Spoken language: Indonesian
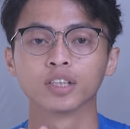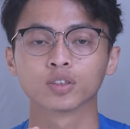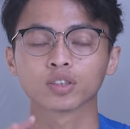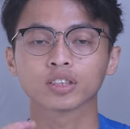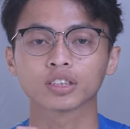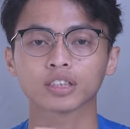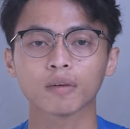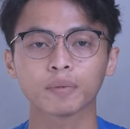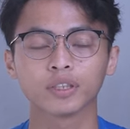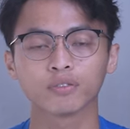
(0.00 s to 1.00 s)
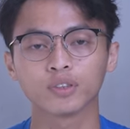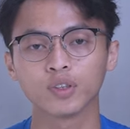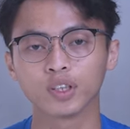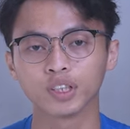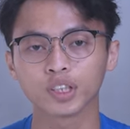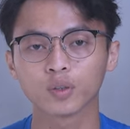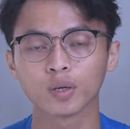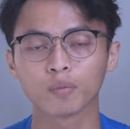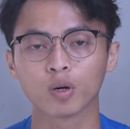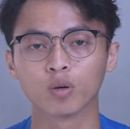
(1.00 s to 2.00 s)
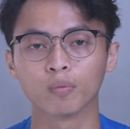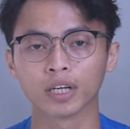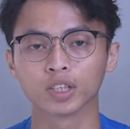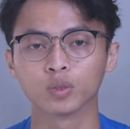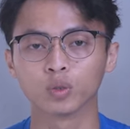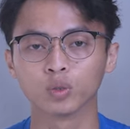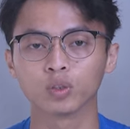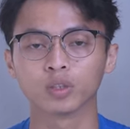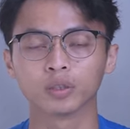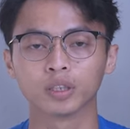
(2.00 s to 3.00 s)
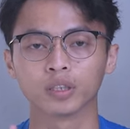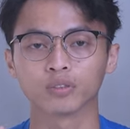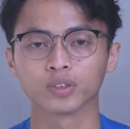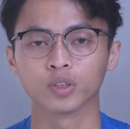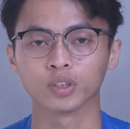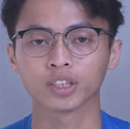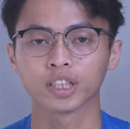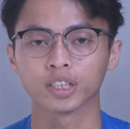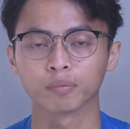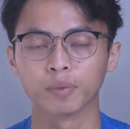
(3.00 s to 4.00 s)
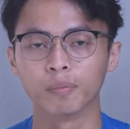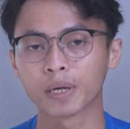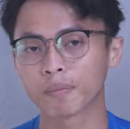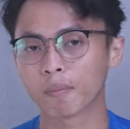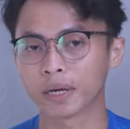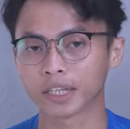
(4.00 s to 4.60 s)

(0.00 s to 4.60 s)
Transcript: Terus tapi di video ini gue mau bagi dulu uh, videonya jadi beberapa